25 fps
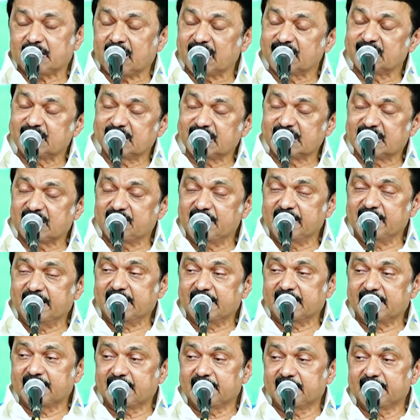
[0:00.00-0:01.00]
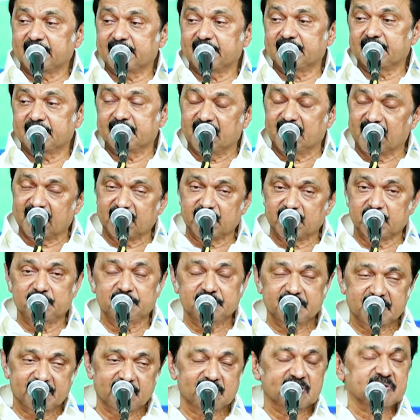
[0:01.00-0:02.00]
காத்திருக்க வேண்டிய நிலையும்
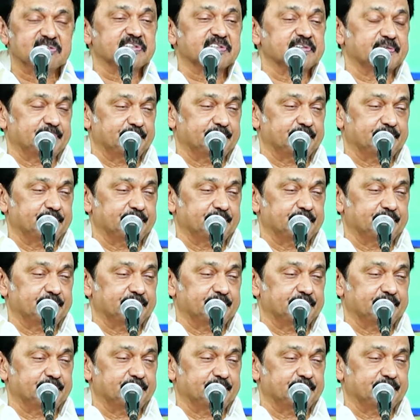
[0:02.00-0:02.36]
இருந்துச்சு